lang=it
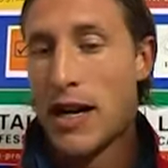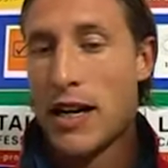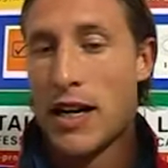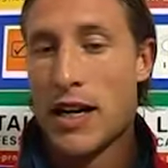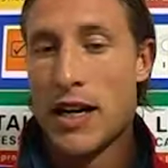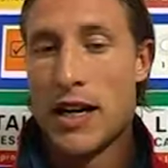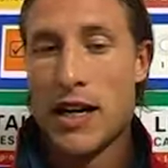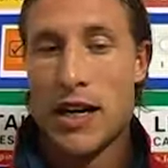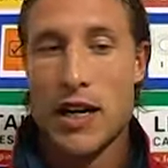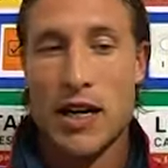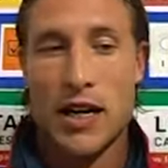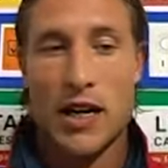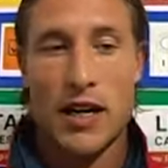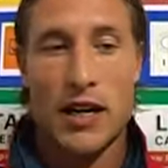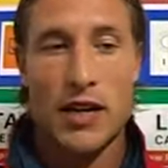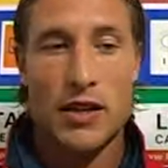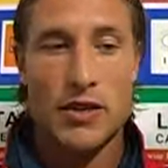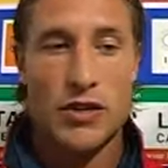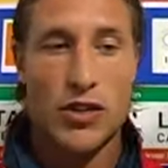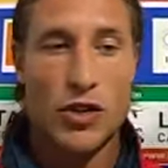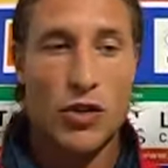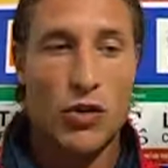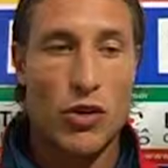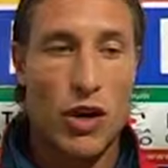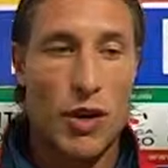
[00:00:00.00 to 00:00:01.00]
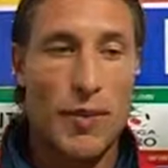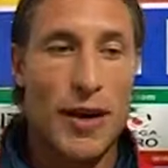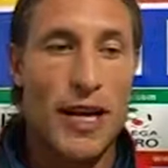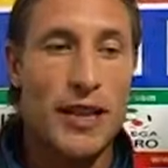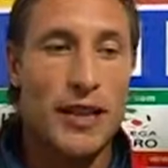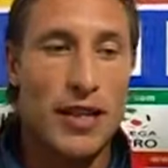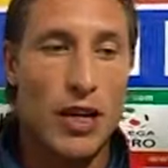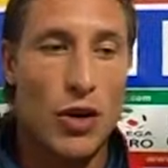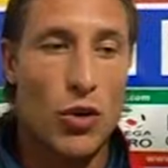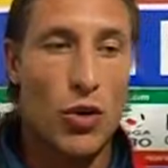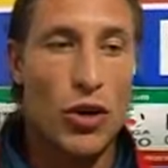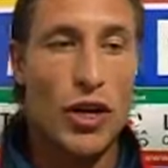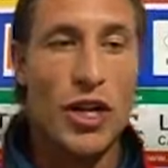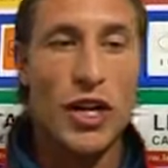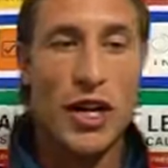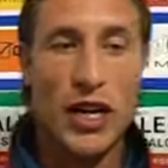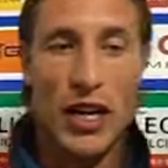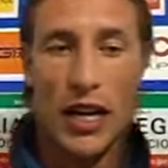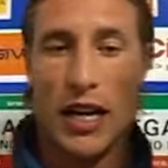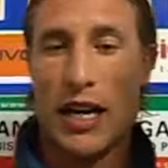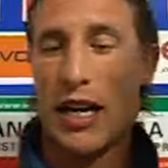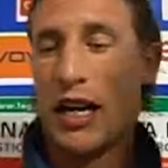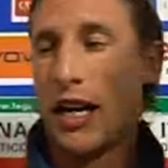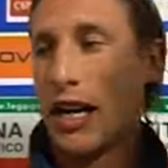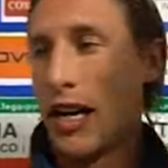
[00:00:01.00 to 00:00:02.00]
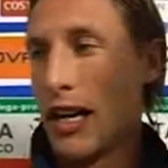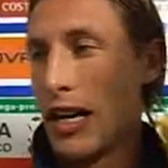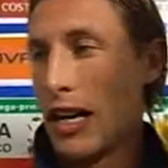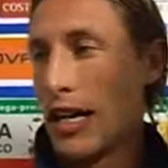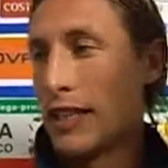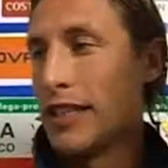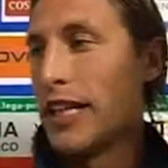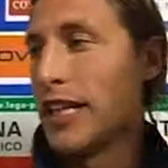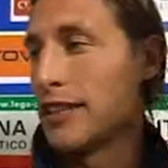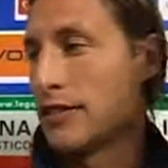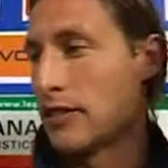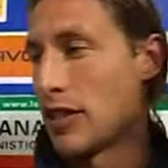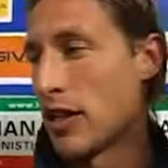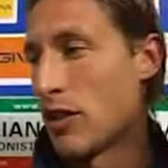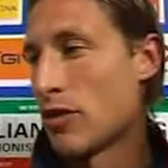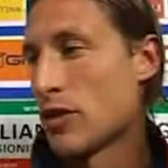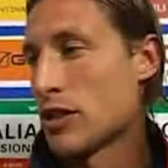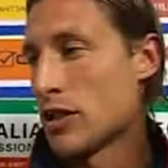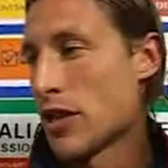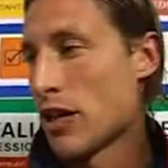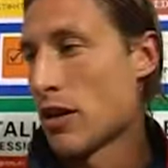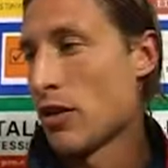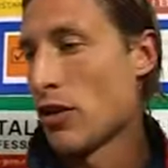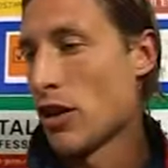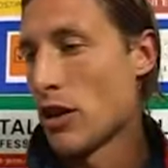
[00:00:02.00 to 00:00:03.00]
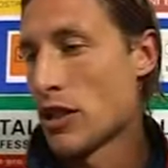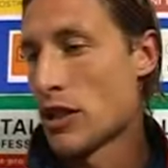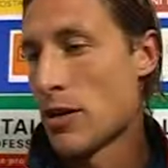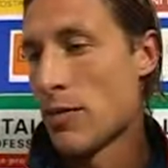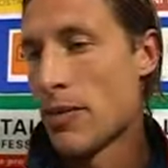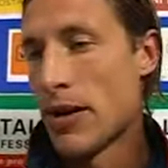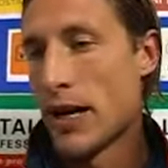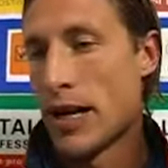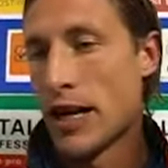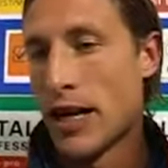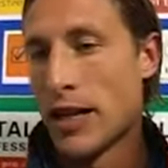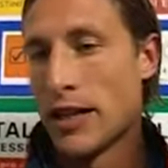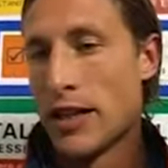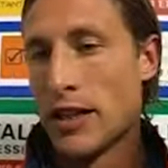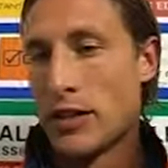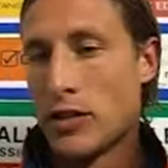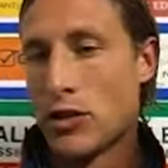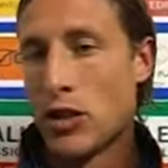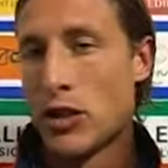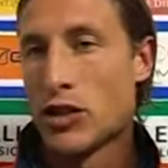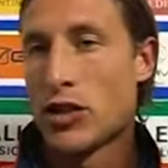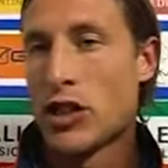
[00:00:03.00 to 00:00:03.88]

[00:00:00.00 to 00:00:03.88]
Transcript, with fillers: Ma, eh, sicuramente lui l'ha detta questa cosa perché ha detto